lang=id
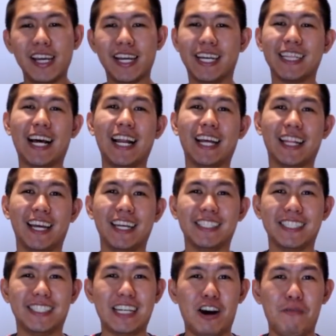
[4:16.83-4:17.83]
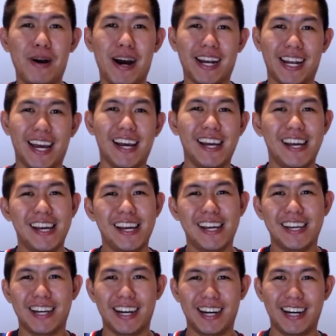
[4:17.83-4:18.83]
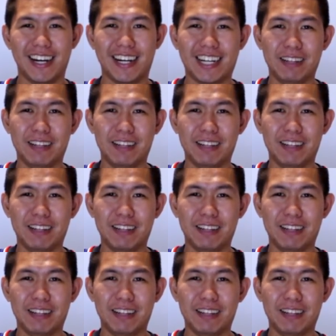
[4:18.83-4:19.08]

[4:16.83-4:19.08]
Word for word: kita lihat aja sejauh mana Eh,